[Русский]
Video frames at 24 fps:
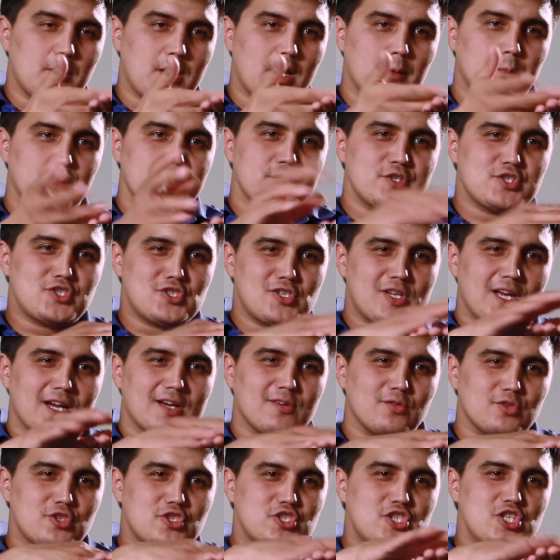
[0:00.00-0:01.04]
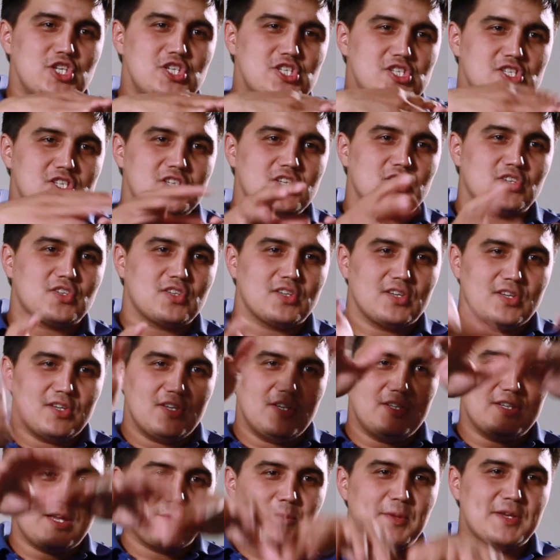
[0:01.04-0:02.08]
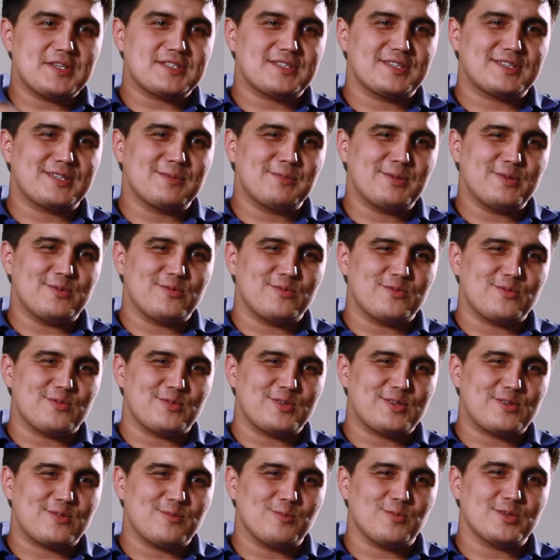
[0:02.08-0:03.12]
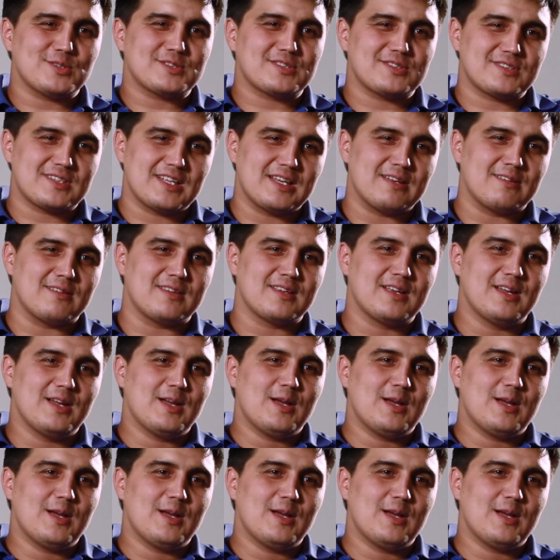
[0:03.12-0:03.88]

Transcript: как бы, как вот чистит, и на место тебе может ставит.